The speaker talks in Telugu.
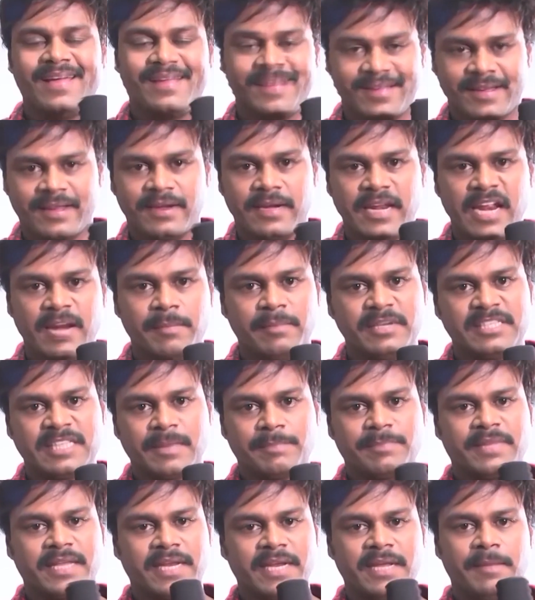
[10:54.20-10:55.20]
హాయ్ నేను
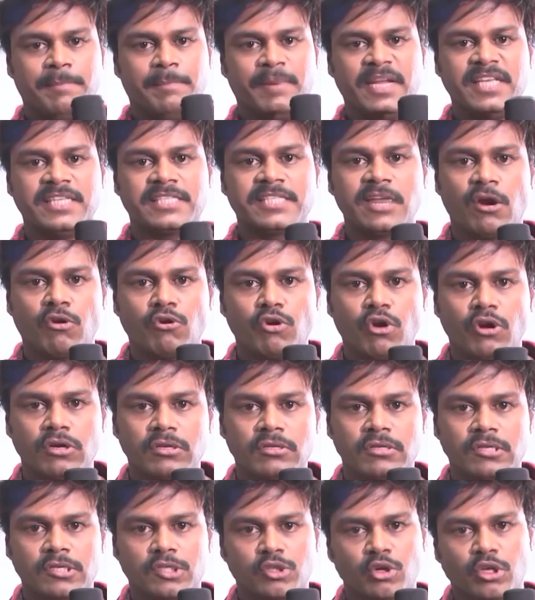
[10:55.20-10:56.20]
మీ సప్తగిరి ప్లీజ్
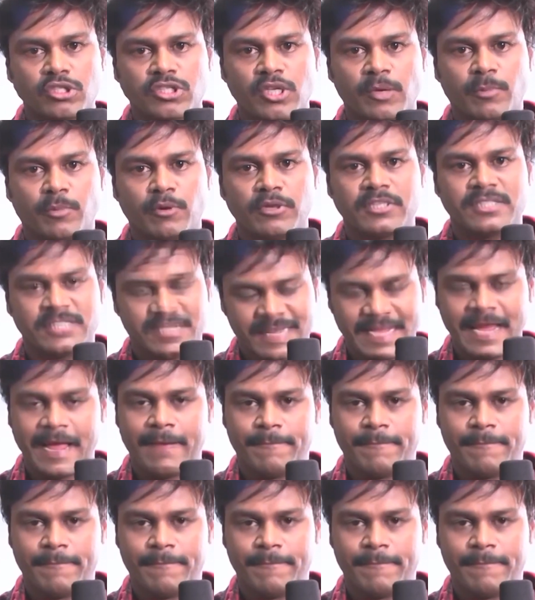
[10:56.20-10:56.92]
డౌన్లోడ్ సోషల్ పోస్ట్